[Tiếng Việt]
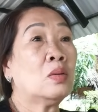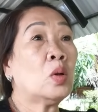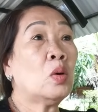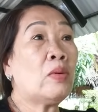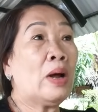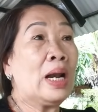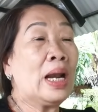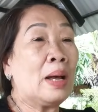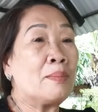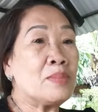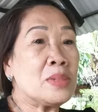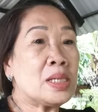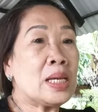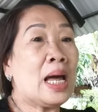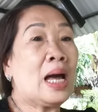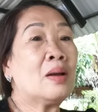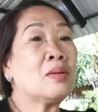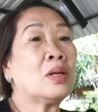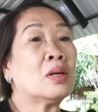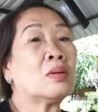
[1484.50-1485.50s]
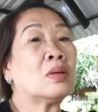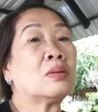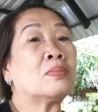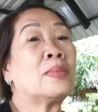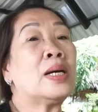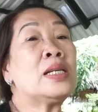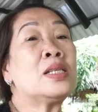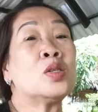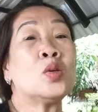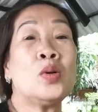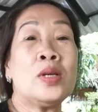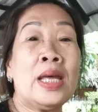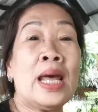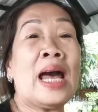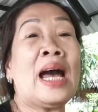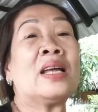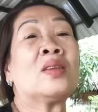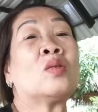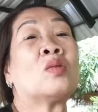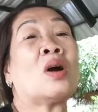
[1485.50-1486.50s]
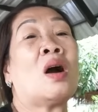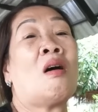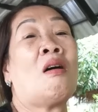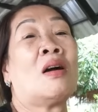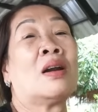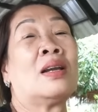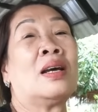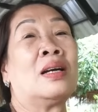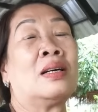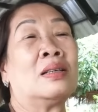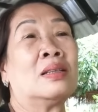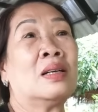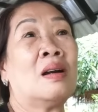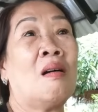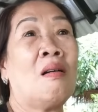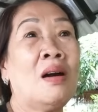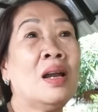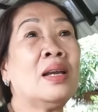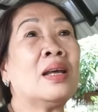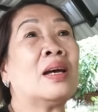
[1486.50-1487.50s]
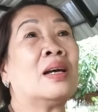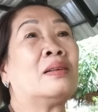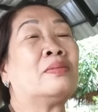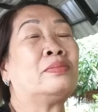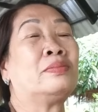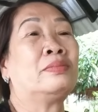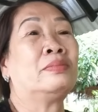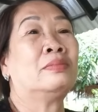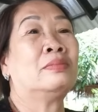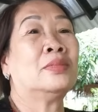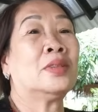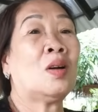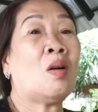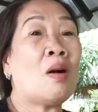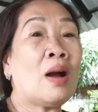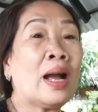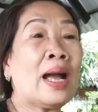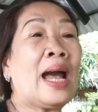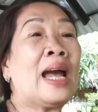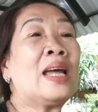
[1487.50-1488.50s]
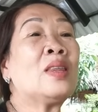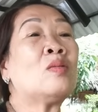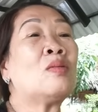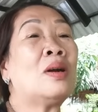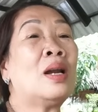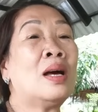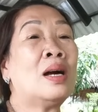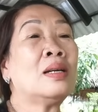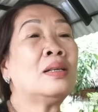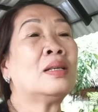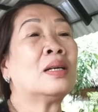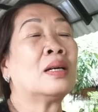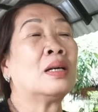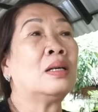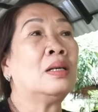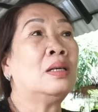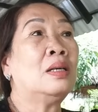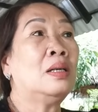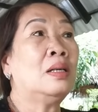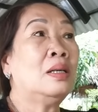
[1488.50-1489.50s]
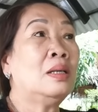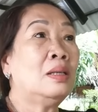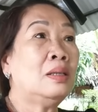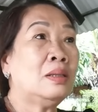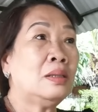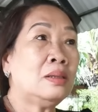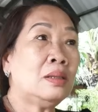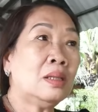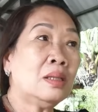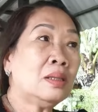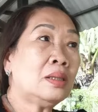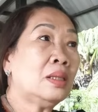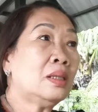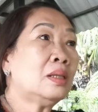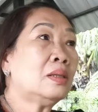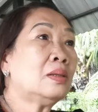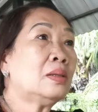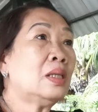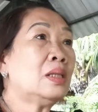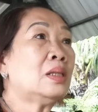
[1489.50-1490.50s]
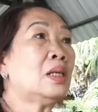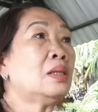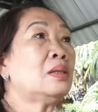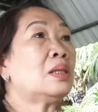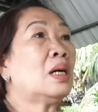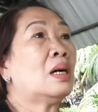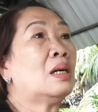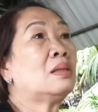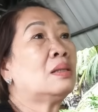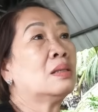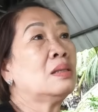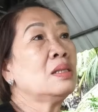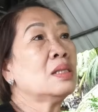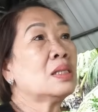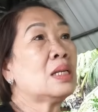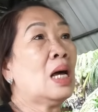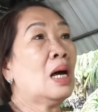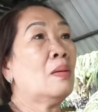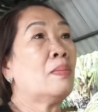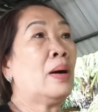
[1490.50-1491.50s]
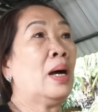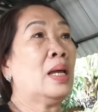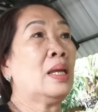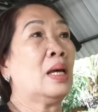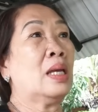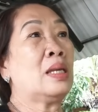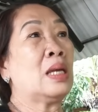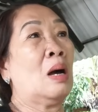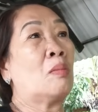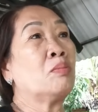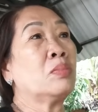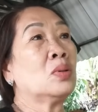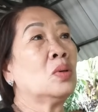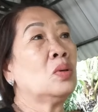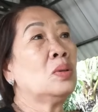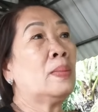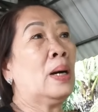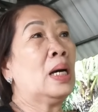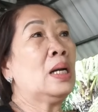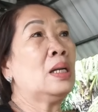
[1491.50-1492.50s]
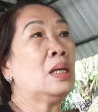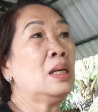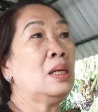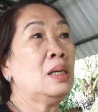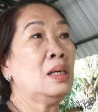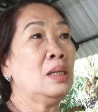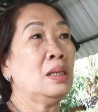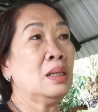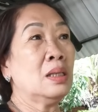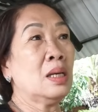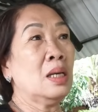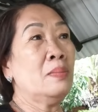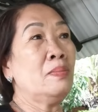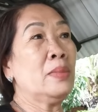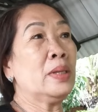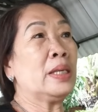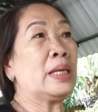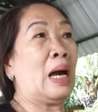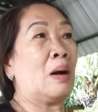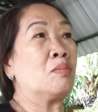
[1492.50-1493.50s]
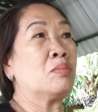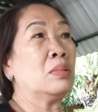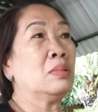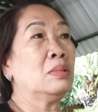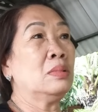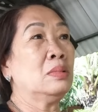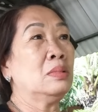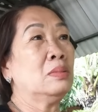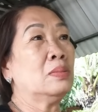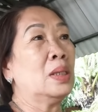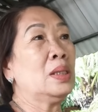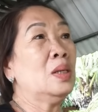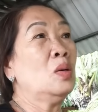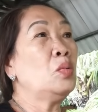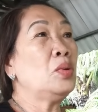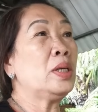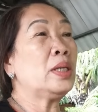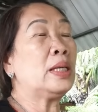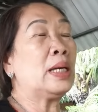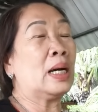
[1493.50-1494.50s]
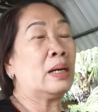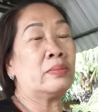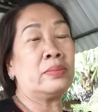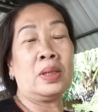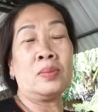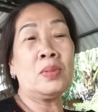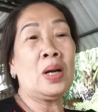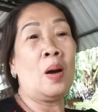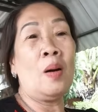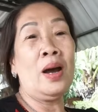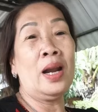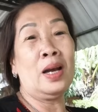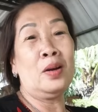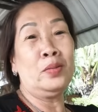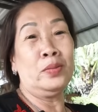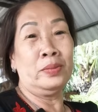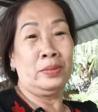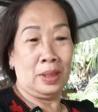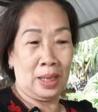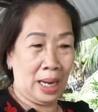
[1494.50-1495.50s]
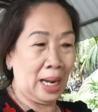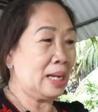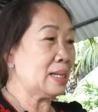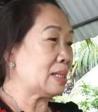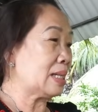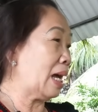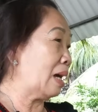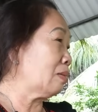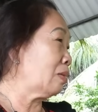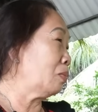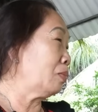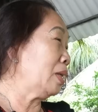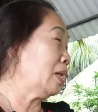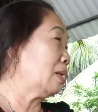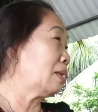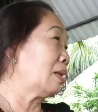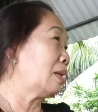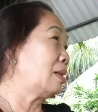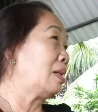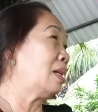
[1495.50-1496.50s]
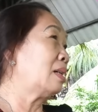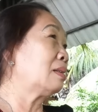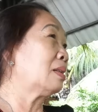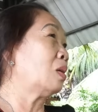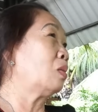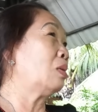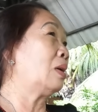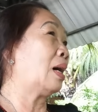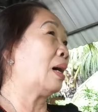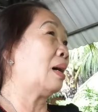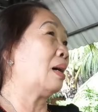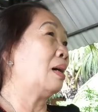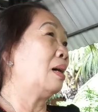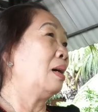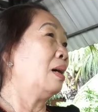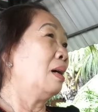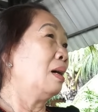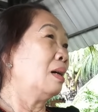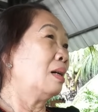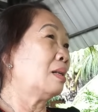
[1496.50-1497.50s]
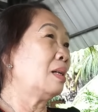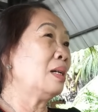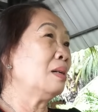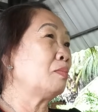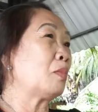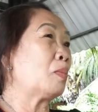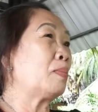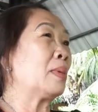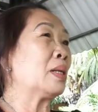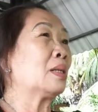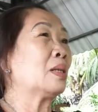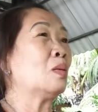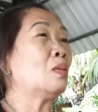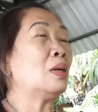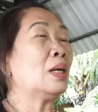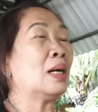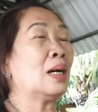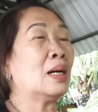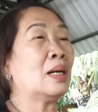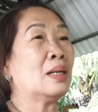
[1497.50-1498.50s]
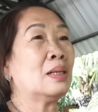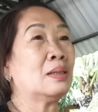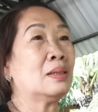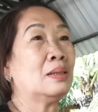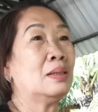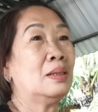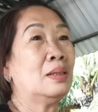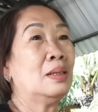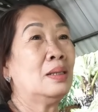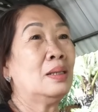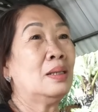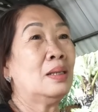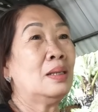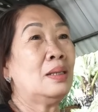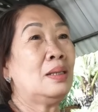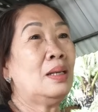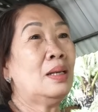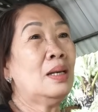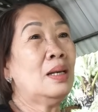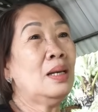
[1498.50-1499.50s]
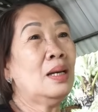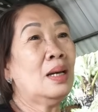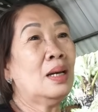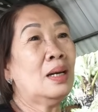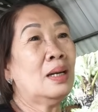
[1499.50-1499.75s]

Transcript: tôi phải làm sao chừng bên xuôi gia tôi còn nè à có nè yeah. Dạ. con cái tôi lớn nè cho chứ đừng trời tưởng sao bà và chồng tôi bà đi kiếm chồng bà nuôi chồng không có đâu ai sao không biết riêng tôi là riêng tôi là với